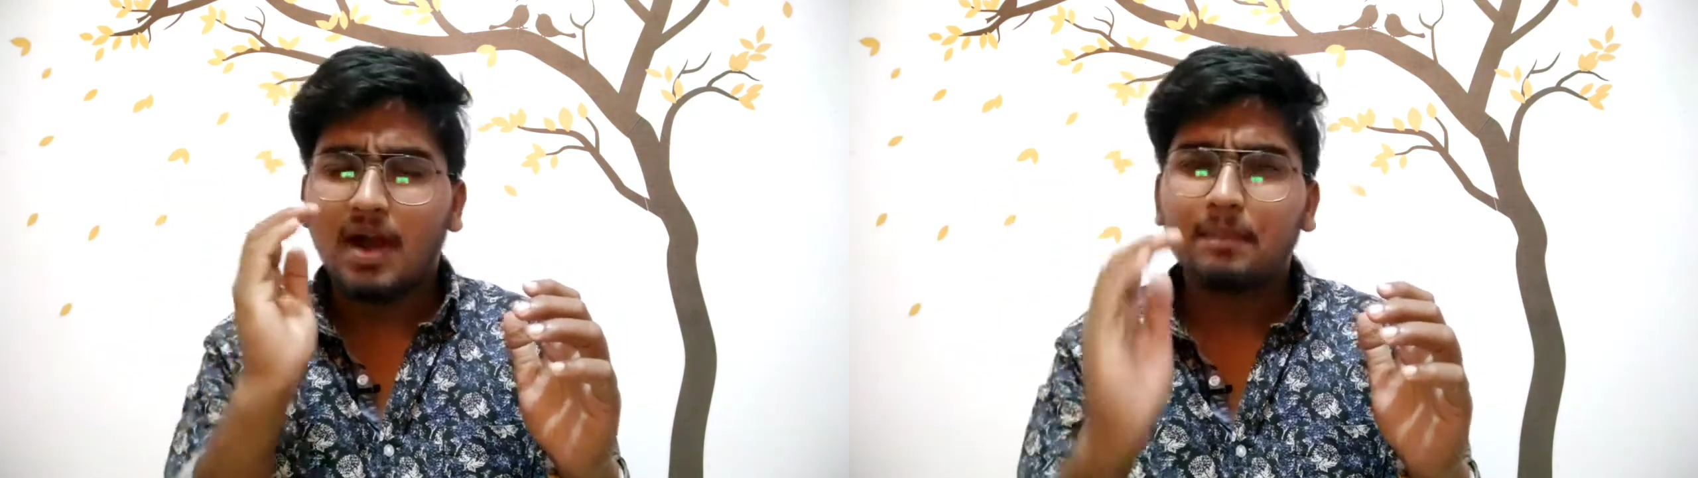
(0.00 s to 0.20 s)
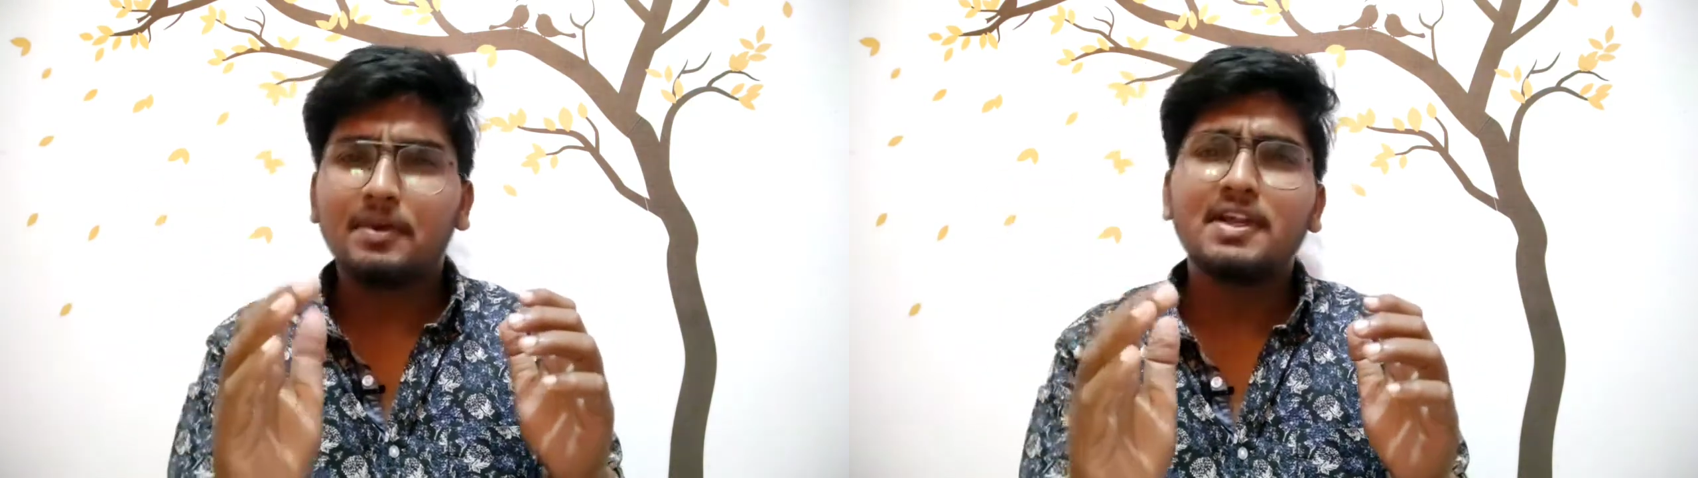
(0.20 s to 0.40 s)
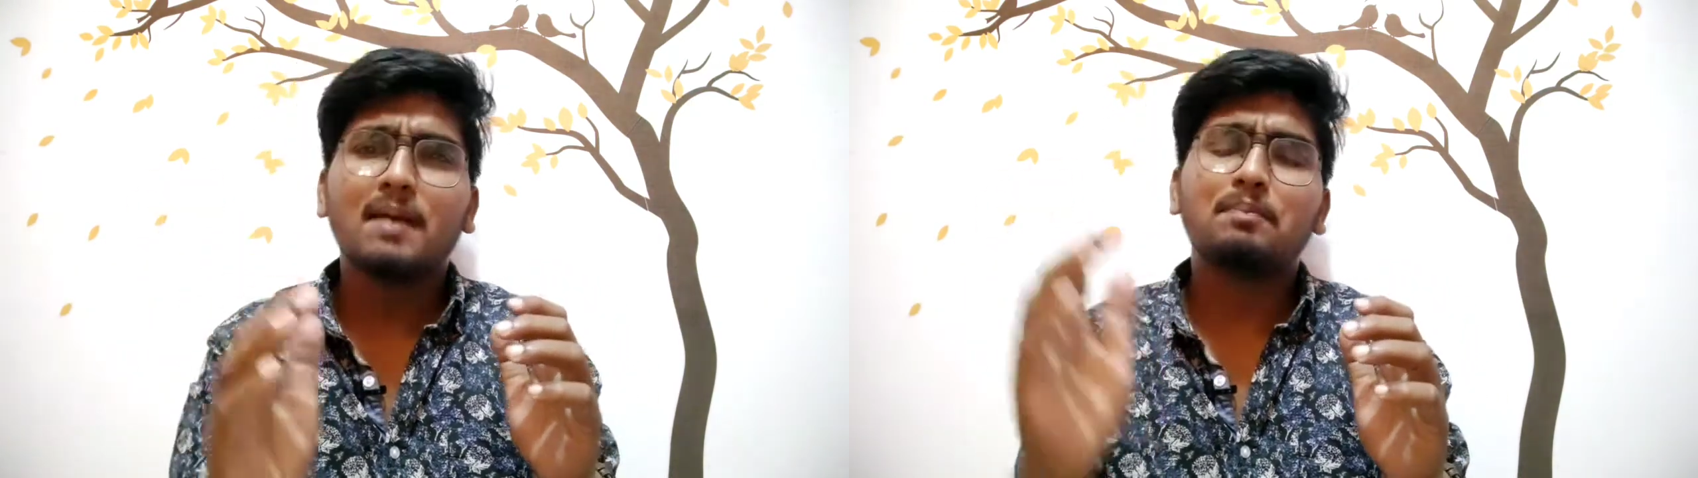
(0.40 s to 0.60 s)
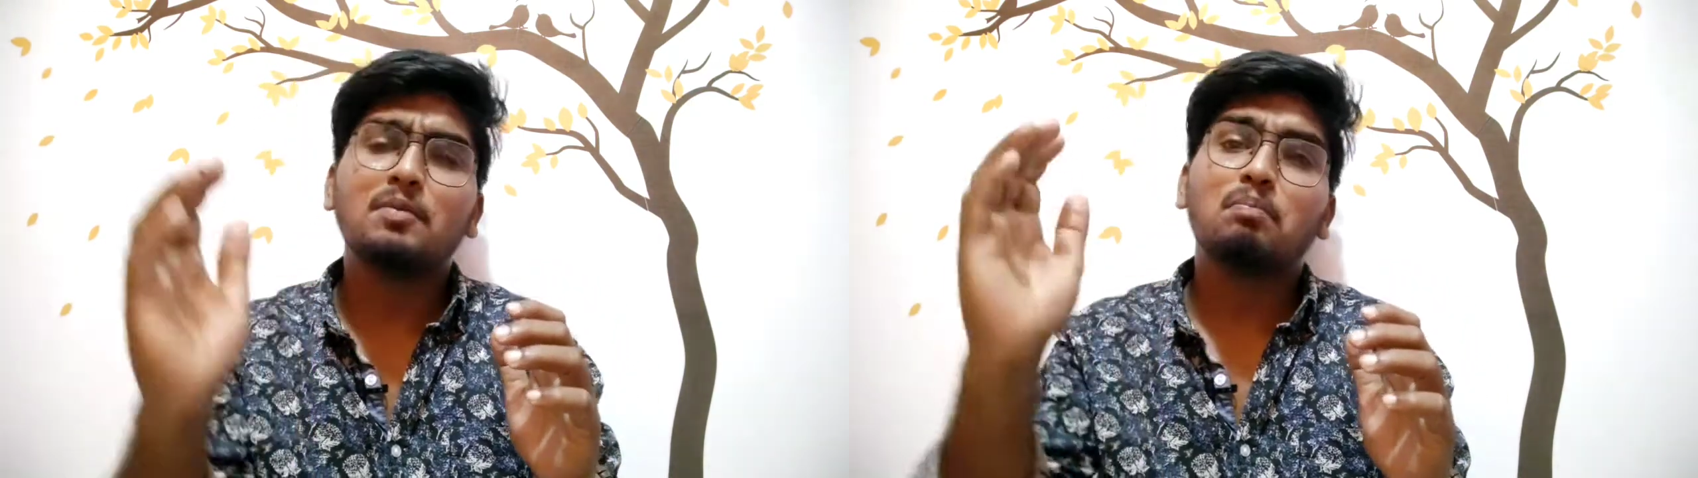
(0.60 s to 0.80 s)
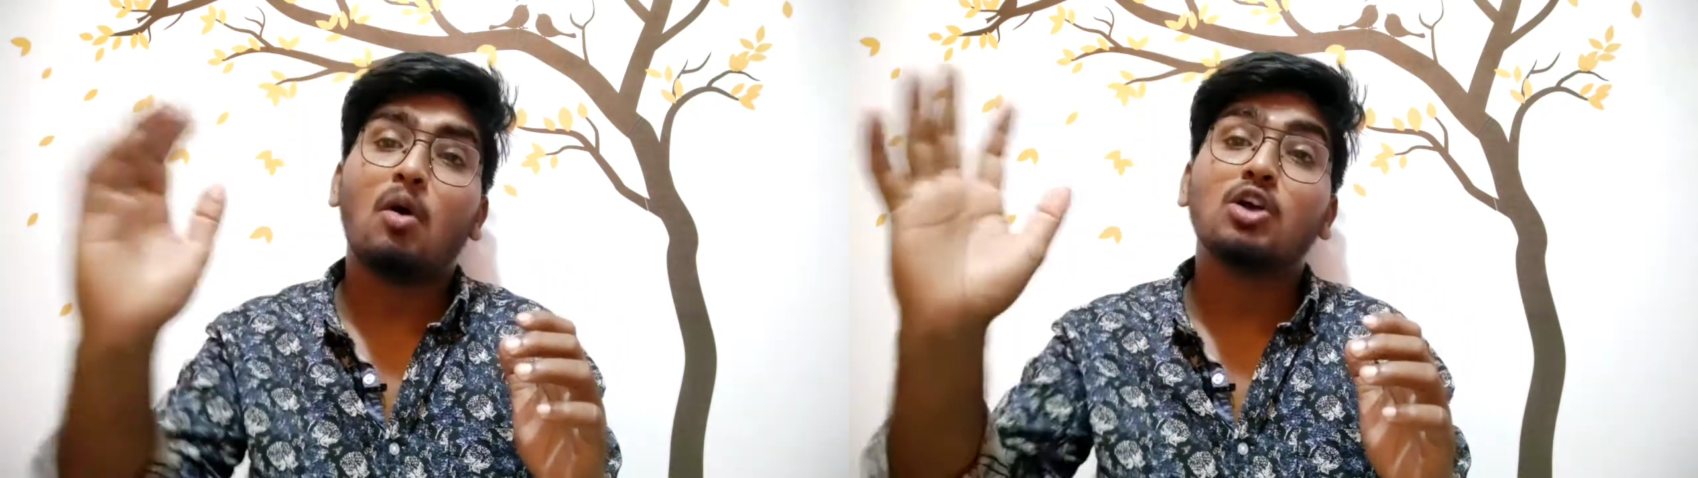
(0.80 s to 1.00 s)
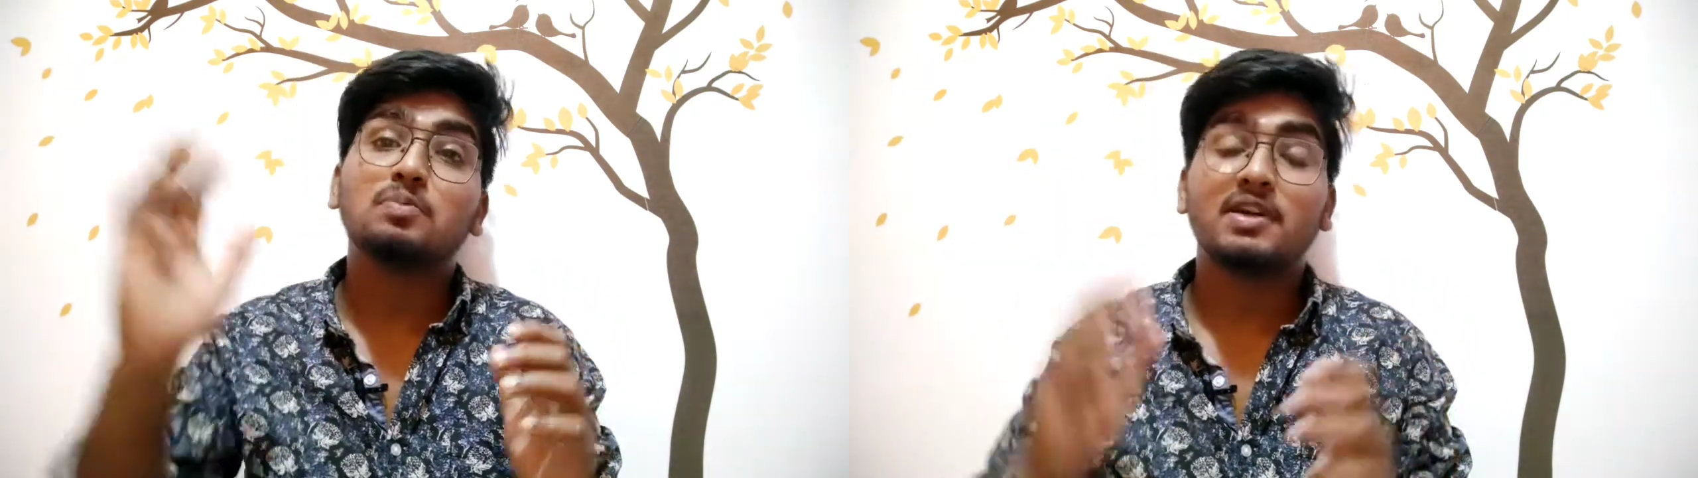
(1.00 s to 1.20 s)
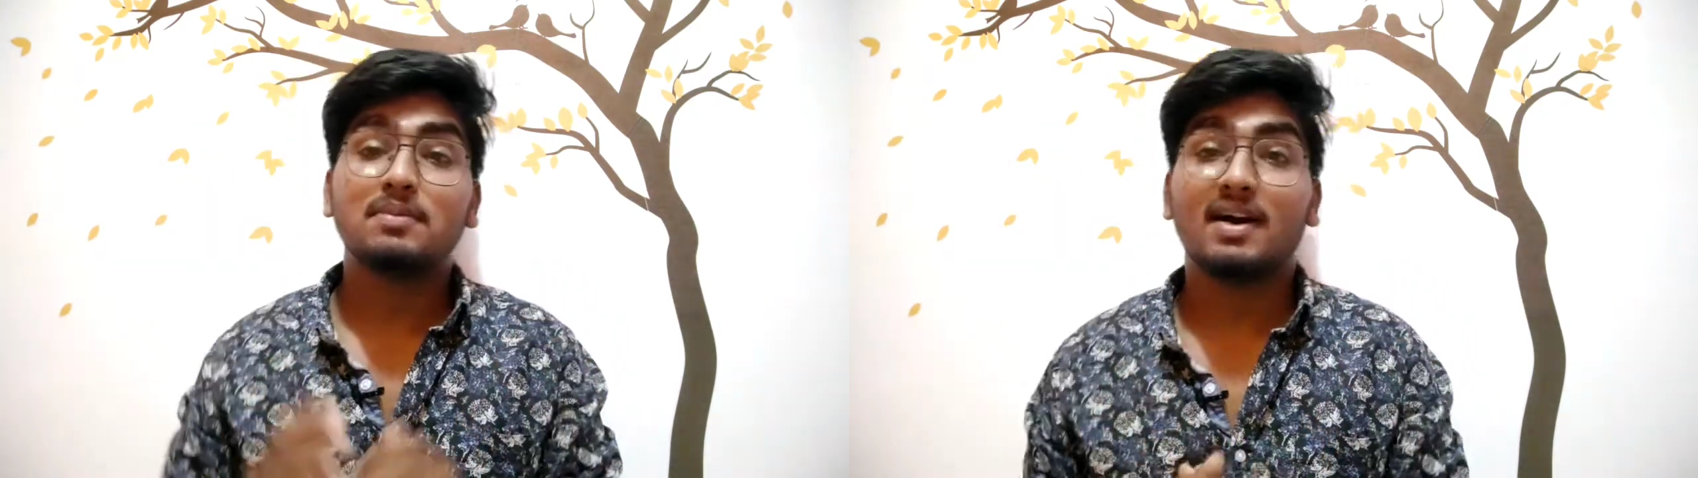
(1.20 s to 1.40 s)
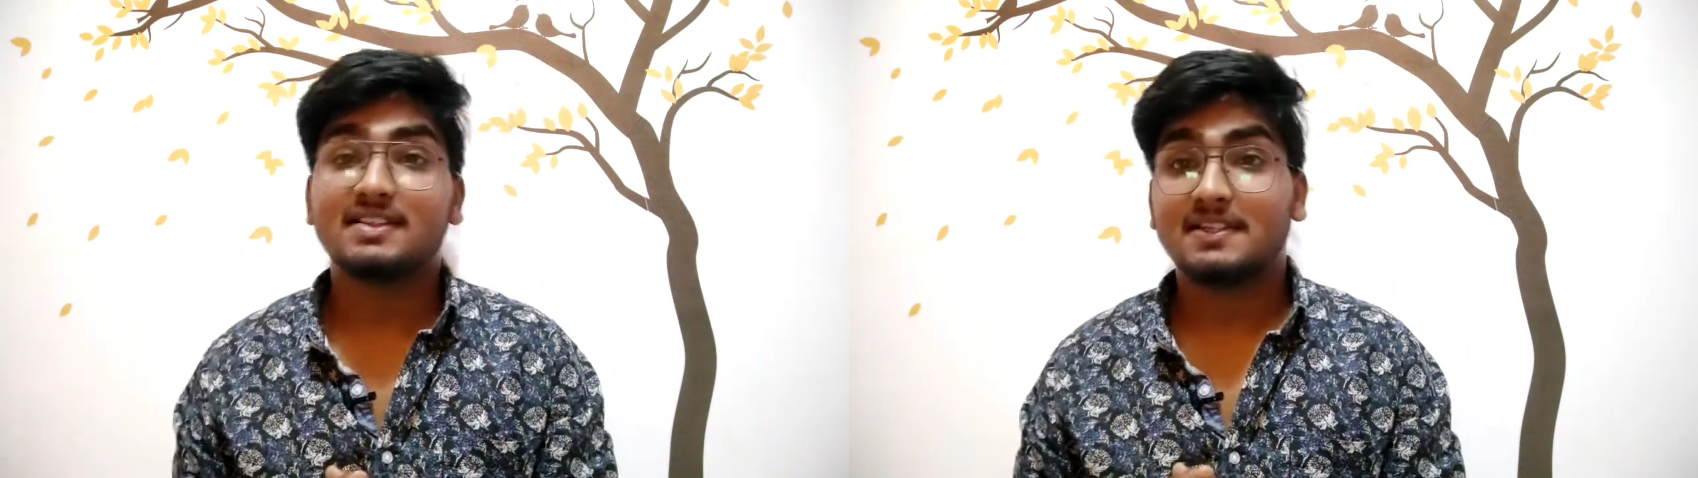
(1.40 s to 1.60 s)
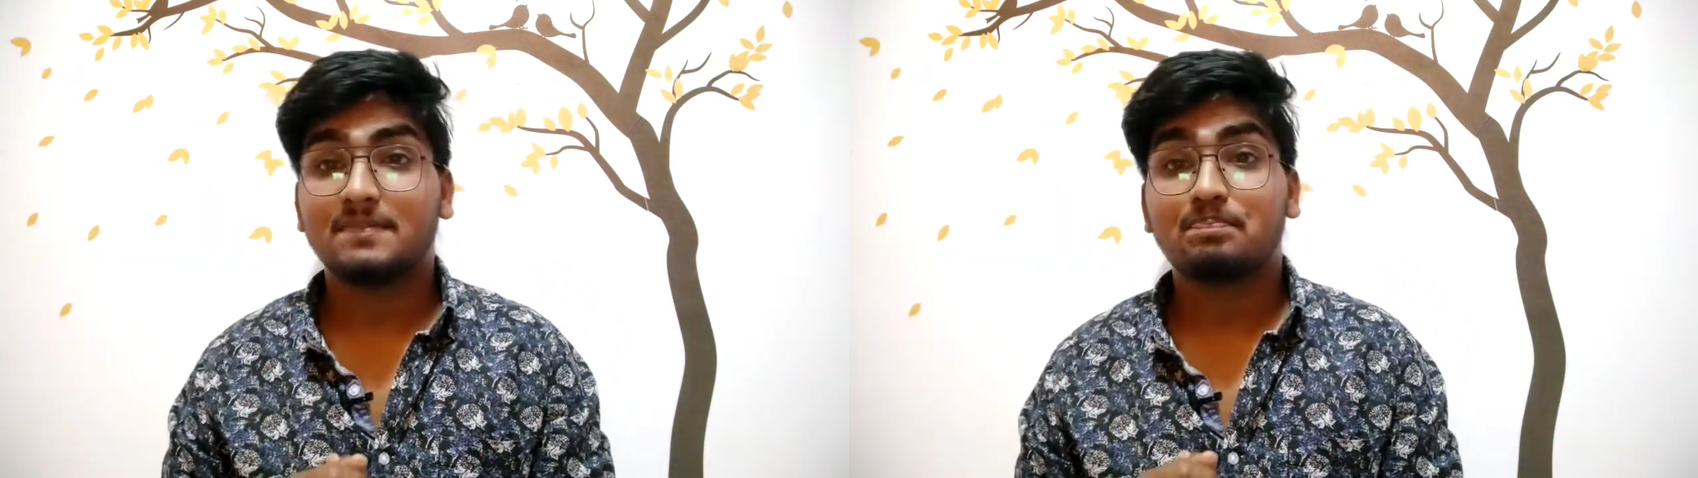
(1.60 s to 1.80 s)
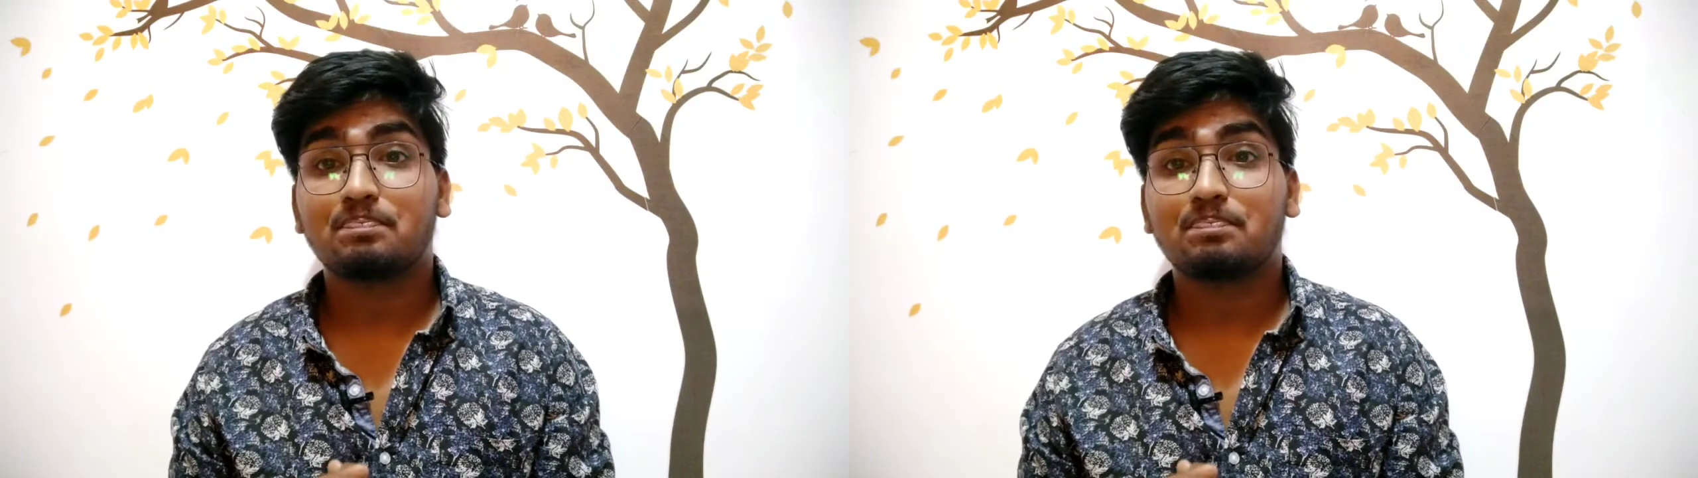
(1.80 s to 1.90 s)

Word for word: अपने आप में बहुत बड़ी बात है